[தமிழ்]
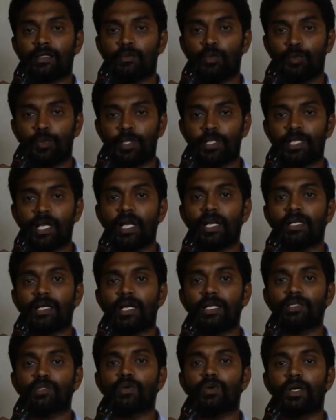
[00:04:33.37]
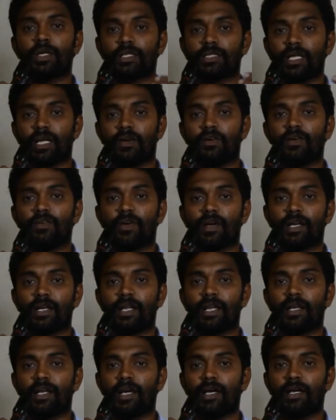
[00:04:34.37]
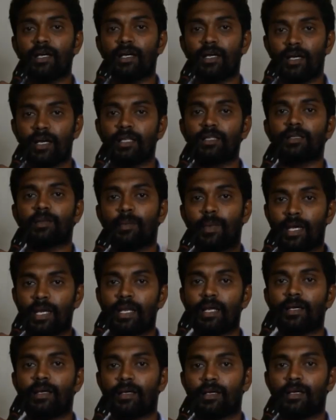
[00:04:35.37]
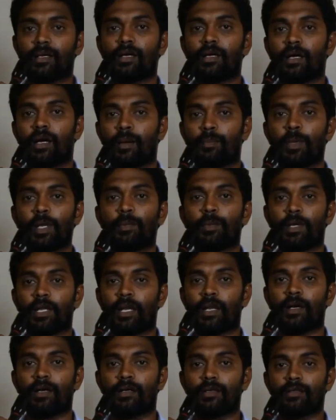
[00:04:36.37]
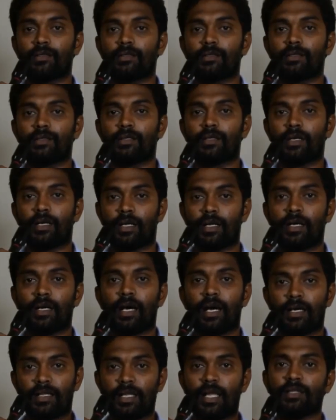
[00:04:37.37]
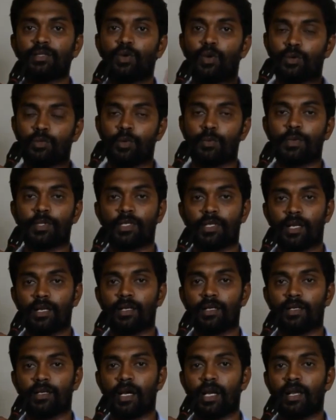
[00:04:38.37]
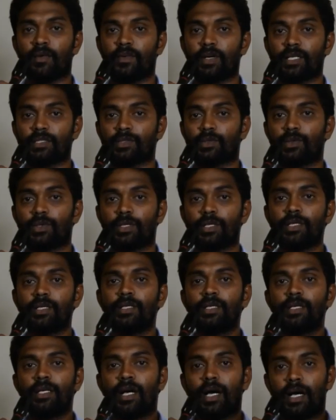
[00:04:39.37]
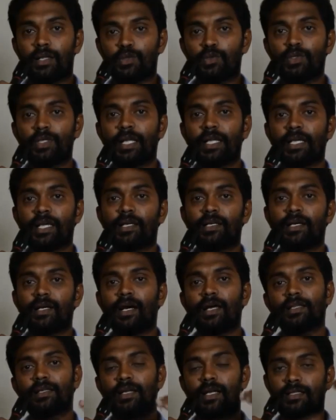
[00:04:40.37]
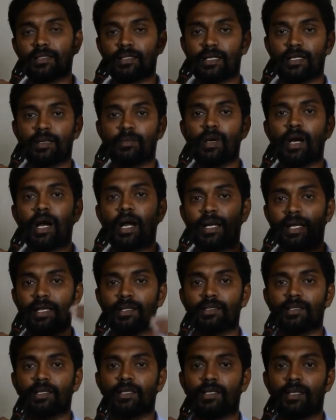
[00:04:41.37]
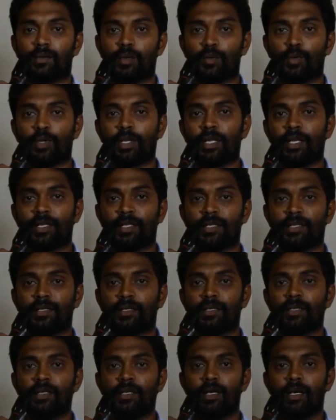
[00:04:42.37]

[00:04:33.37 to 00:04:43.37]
அந்த முப்பது நாள் கழித்து உங்களுக்கு தகவல் வரலைன்னா அதுக்கு மேலே அப்பீல் பண்ணலாம் அது அதுக்கு ஒரு முப்பது நாள் கால அவகாசம் உண்டு அதுவும் கிடைக்கிறேன்னா அதுக்கு அடுத்த கட்டமாக ஆணையத்துக்கு நம்ம முறையிட்டு